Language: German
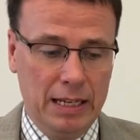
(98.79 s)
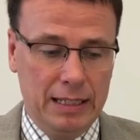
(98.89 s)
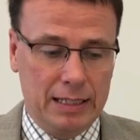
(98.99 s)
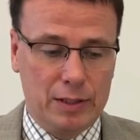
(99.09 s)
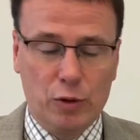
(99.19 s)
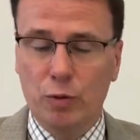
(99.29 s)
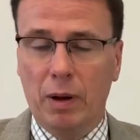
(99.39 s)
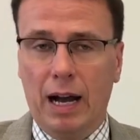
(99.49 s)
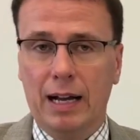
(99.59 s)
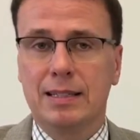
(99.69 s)
dass sich
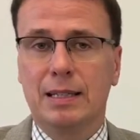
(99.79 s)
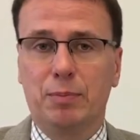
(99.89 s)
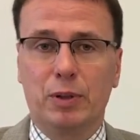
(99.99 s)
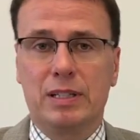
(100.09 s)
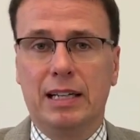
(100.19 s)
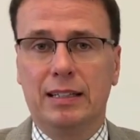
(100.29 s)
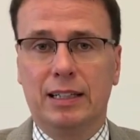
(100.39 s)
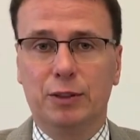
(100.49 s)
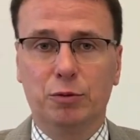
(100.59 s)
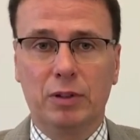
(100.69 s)
über 80 Prozent der
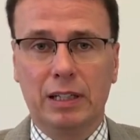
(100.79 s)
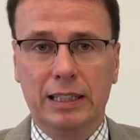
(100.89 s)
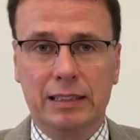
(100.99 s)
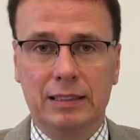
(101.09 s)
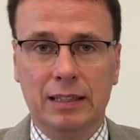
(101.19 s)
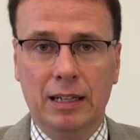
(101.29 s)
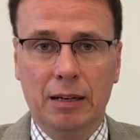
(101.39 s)
Jugendlichen